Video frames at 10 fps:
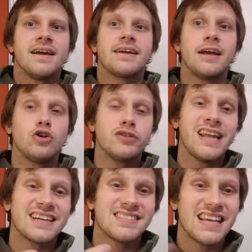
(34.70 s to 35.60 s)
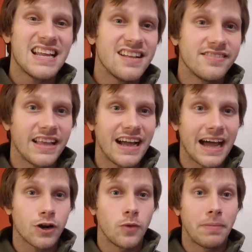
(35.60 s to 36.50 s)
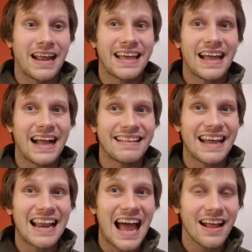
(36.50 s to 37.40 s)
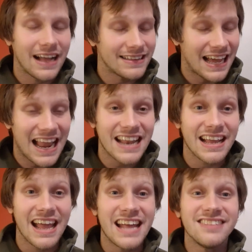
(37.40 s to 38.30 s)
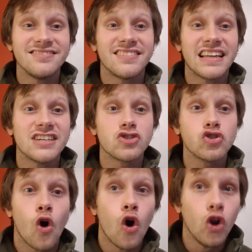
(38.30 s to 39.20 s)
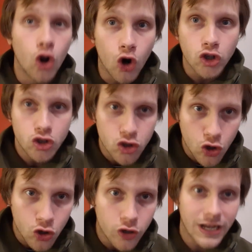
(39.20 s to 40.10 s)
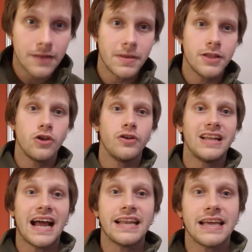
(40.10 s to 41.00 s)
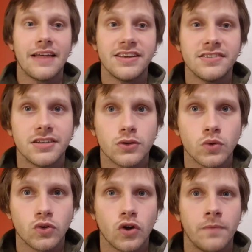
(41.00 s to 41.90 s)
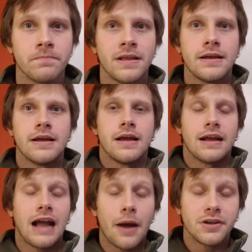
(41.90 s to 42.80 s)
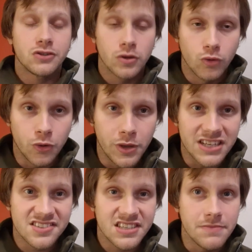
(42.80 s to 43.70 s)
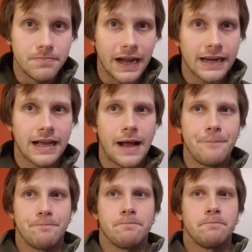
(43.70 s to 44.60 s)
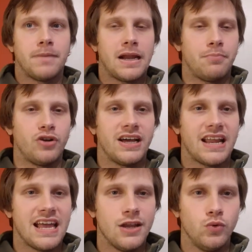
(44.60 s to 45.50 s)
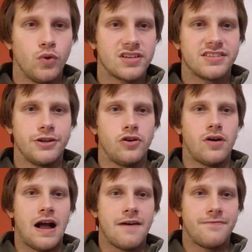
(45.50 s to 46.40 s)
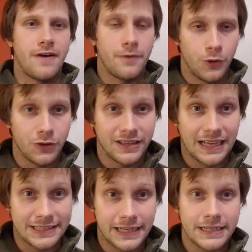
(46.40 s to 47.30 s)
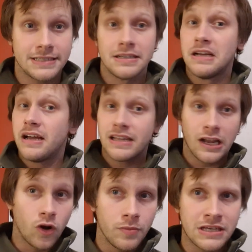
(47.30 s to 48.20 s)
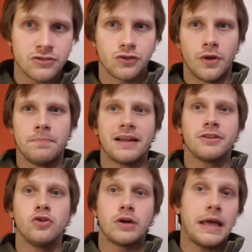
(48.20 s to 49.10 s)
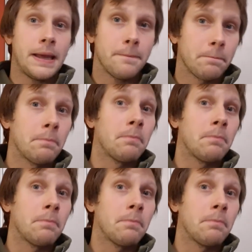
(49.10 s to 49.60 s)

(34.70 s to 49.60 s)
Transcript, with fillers: que lo tira excelente Garro para que Catalán, entre solo, solo en el medio del área de Instituto, cabeció muy bien, sin marca, para poner el 1 a 0 a favor de Talleres en el comienzo del partido que